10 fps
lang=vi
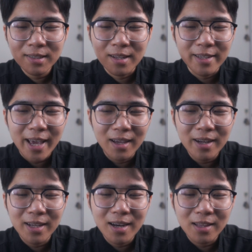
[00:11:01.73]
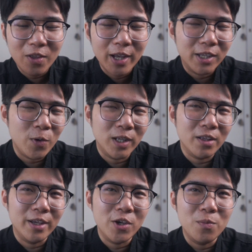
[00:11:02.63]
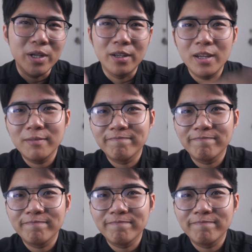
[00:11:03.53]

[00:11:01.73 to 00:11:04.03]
tình trạng cái này là toàn hoàn toàn do mình hết